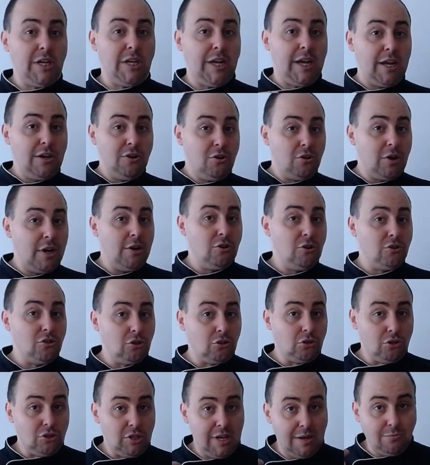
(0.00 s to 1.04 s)
y que no que
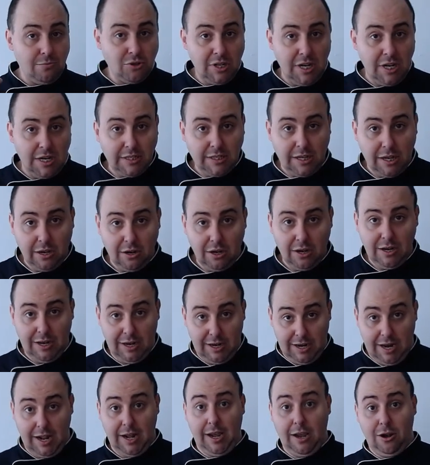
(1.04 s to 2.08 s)
nosotros seamos las que,
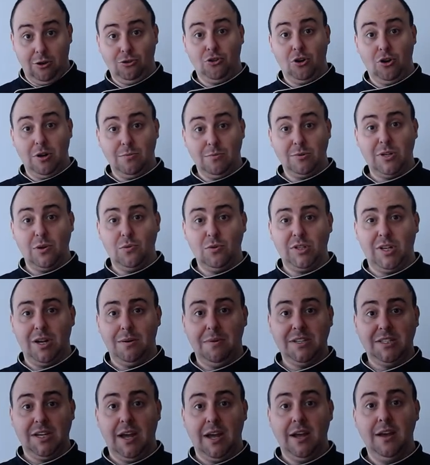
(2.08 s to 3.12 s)
la que controlemos a nuestra
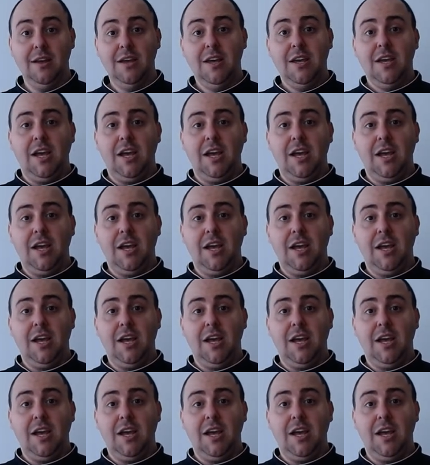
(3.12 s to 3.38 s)
masa.